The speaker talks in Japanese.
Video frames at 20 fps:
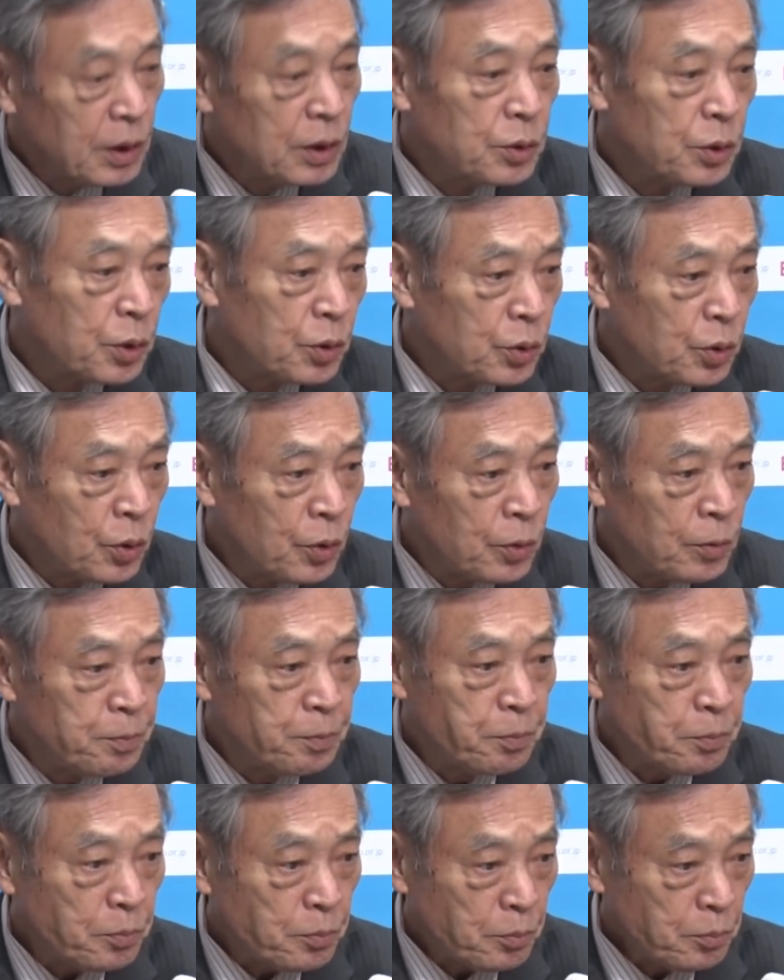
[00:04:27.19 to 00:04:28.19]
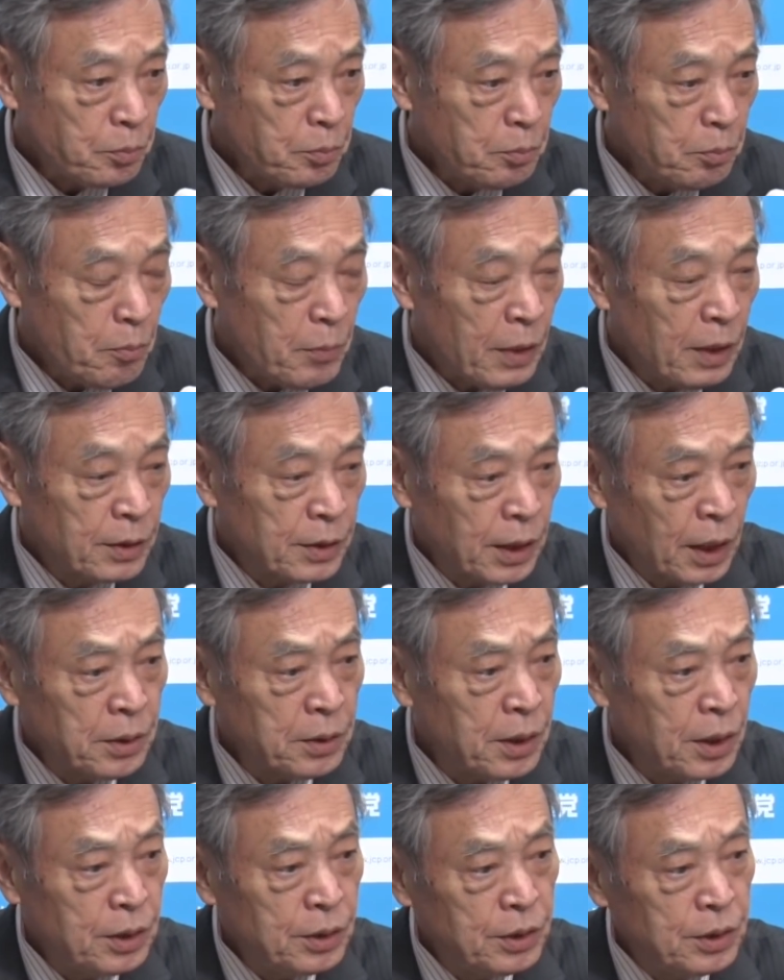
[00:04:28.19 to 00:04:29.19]
それと
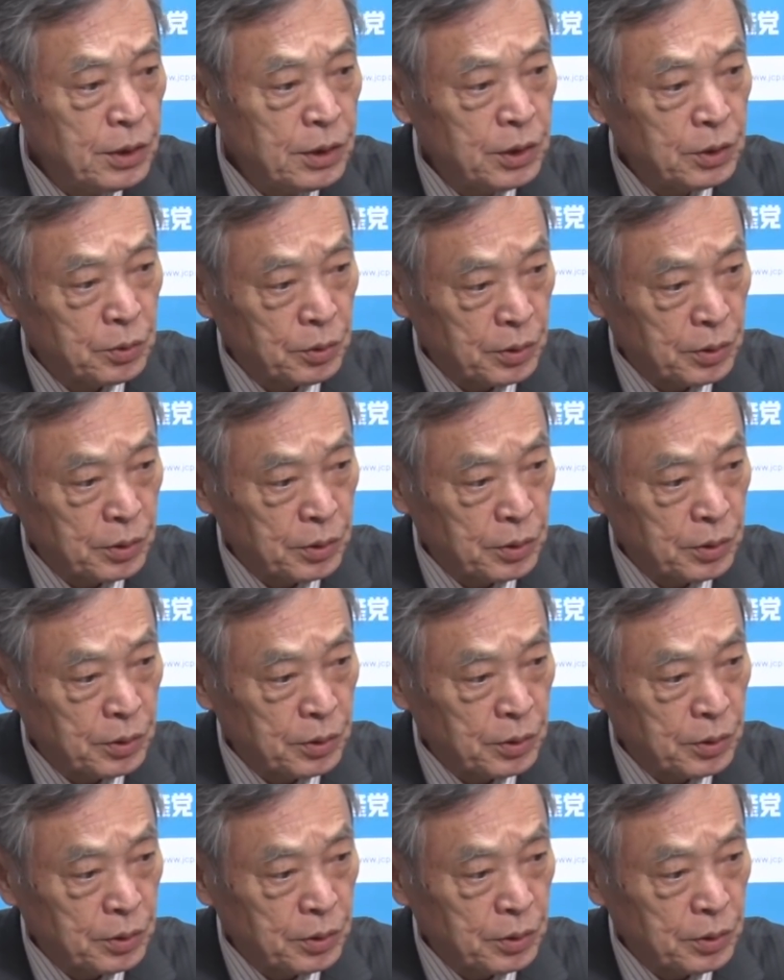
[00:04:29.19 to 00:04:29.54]
3.11